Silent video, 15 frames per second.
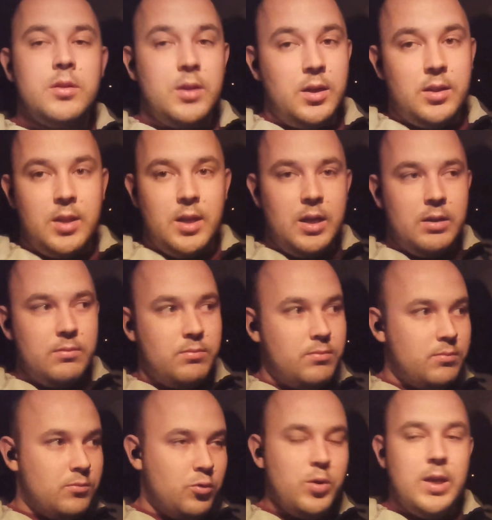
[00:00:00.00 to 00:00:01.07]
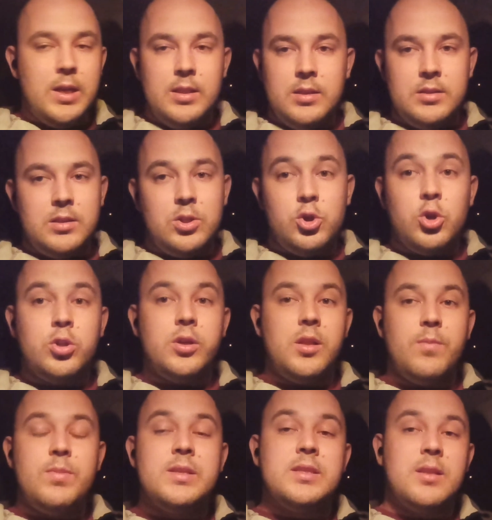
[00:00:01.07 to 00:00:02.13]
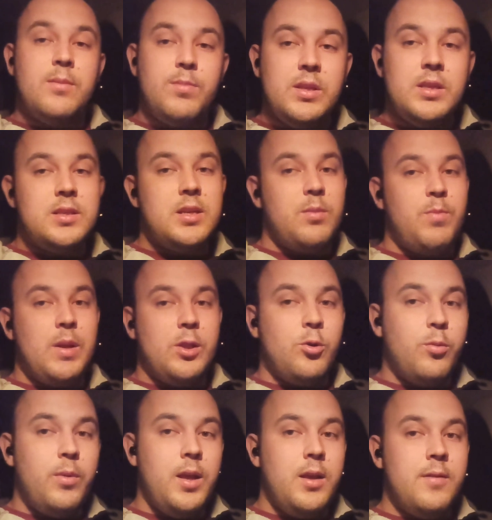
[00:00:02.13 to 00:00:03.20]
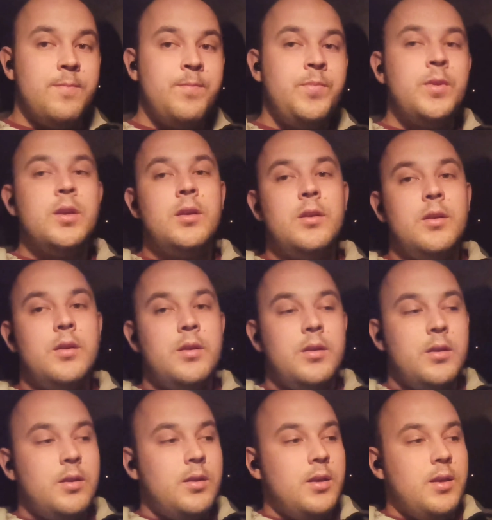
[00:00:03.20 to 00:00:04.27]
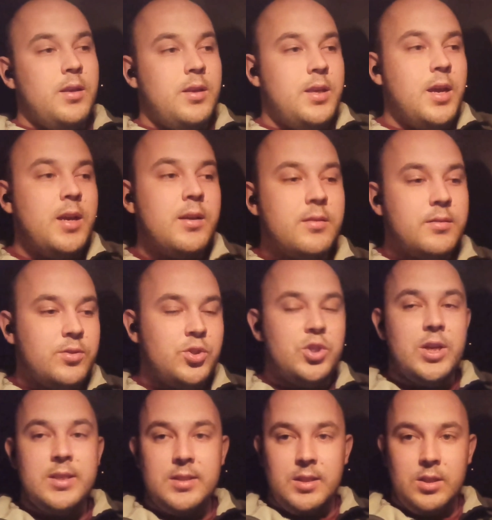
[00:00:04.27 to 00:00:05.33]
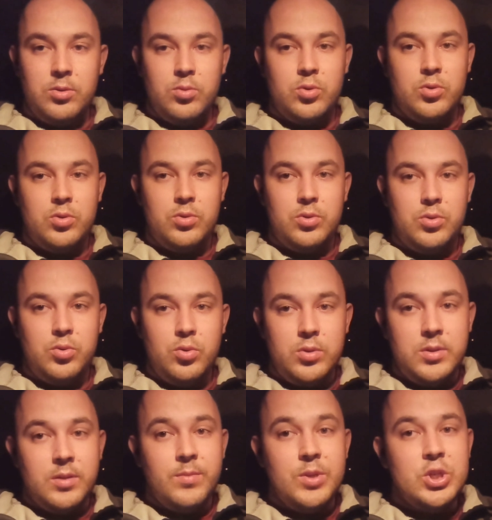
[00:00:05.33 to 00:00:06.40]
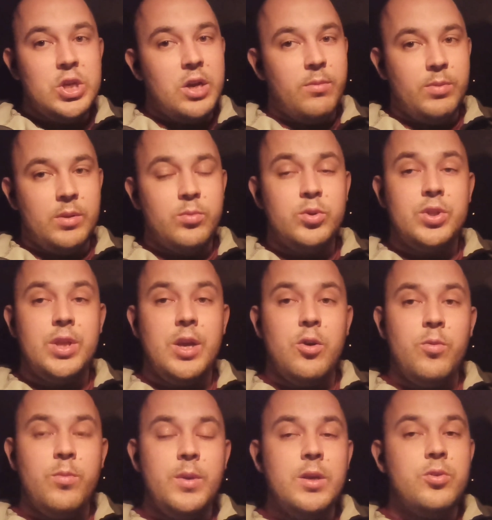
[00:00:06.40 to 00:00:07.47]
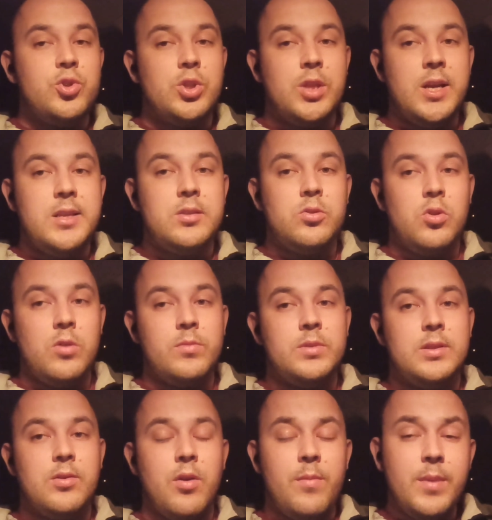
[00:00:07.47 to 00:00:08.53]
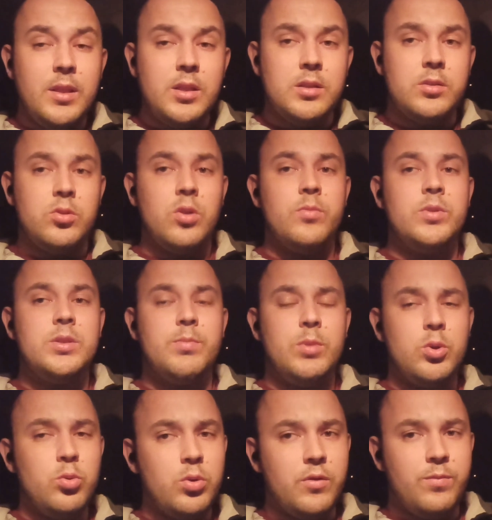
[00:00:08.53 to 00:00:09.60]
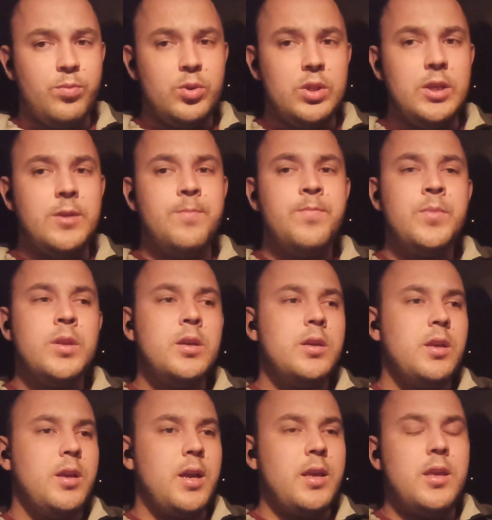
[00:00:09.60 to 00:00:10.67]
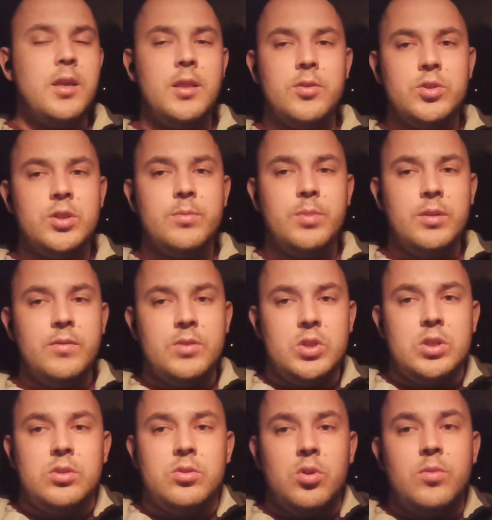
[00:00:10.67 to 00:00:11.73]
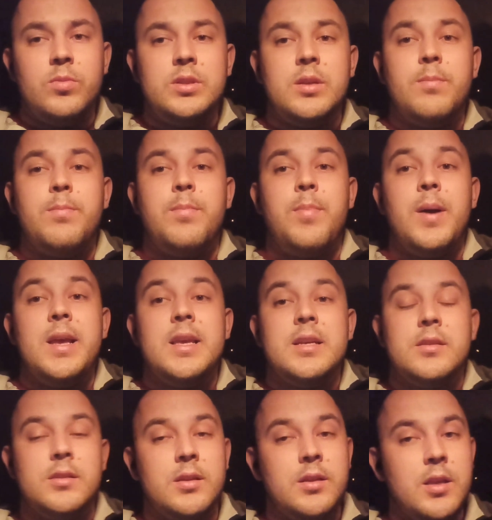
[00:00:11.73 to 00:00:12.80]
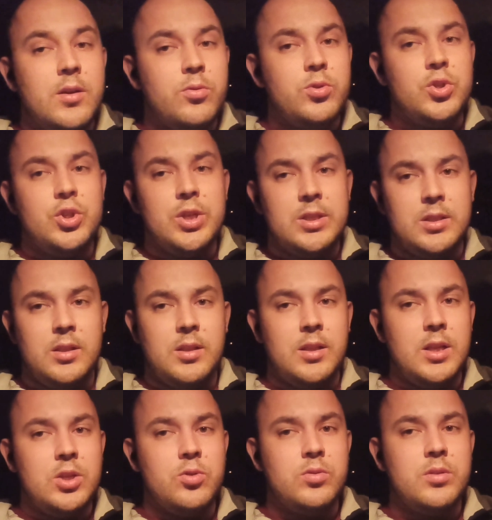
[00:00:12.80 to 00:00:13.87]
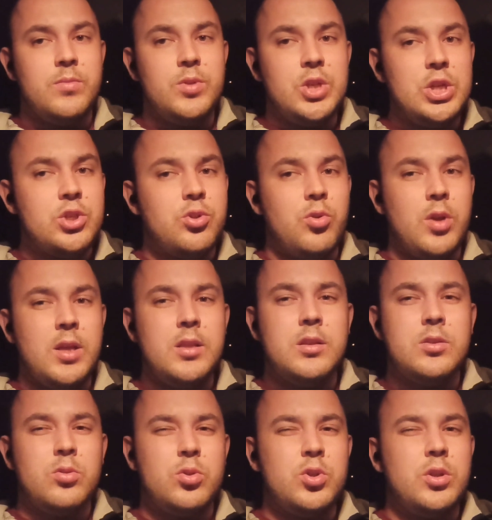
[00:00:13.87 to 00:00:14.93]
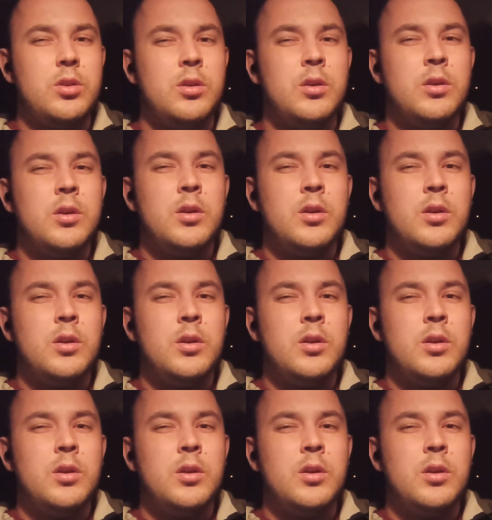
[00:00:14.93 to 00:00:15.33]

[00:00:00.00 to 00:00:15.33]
когда у Яндекса четко написано 55 рублей я часто эту суть замечаю, потому что я умею считать стоимость километра, стоимость минуты в пути и какие должны быть вообще стоимости поездок. Я очень часто это начал замечать, что Яндекс очень